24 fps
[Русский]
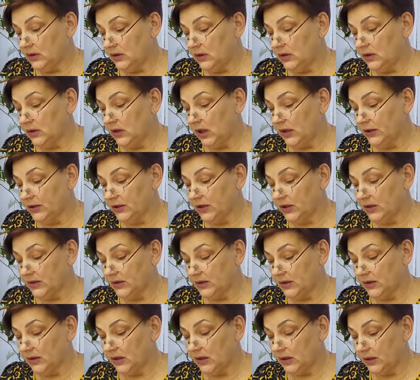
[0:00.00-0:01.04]
не так часто
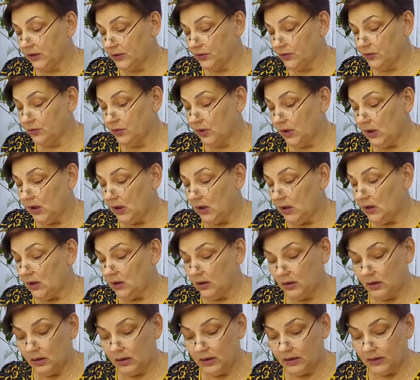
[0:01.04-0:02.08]
я хочу э,
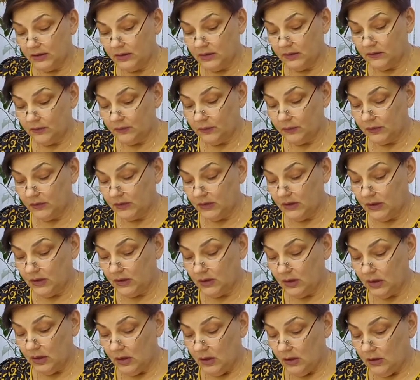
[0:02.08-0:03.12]
ходить в
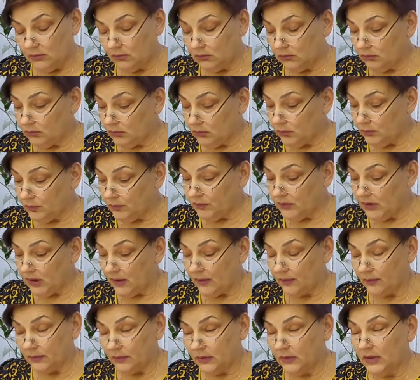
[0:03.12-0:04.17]
музей. Ну,
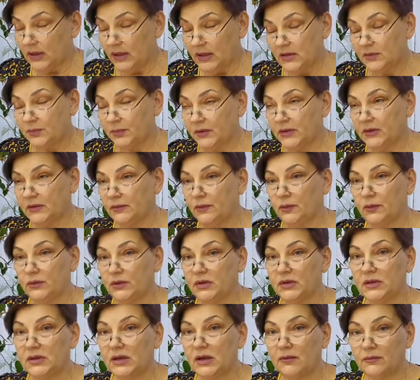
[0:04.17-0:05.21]
да, я испытываю
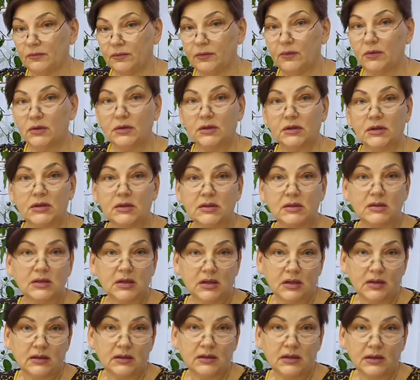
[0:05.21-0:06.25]
дискомфорт
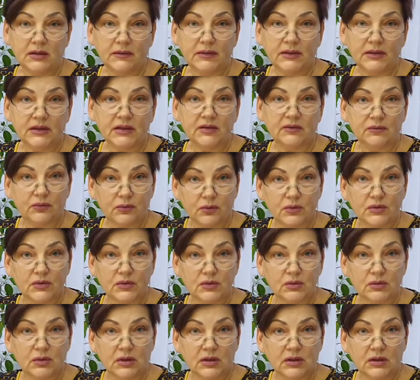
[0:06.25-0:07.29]
из-за нехватки
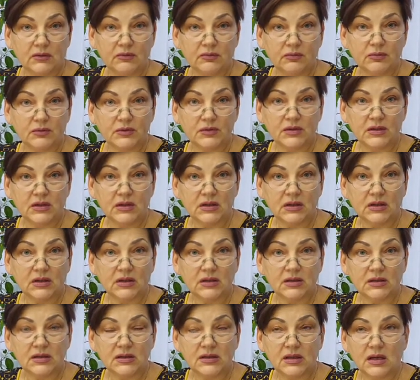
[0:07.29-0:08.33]
воздуха в музеях,
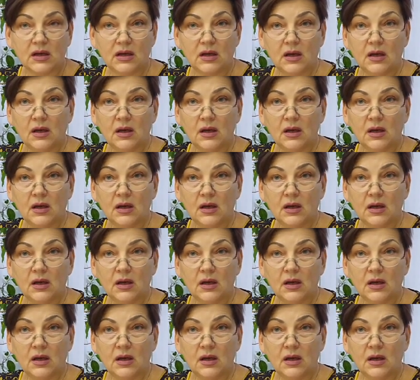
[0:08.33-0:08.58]
из-за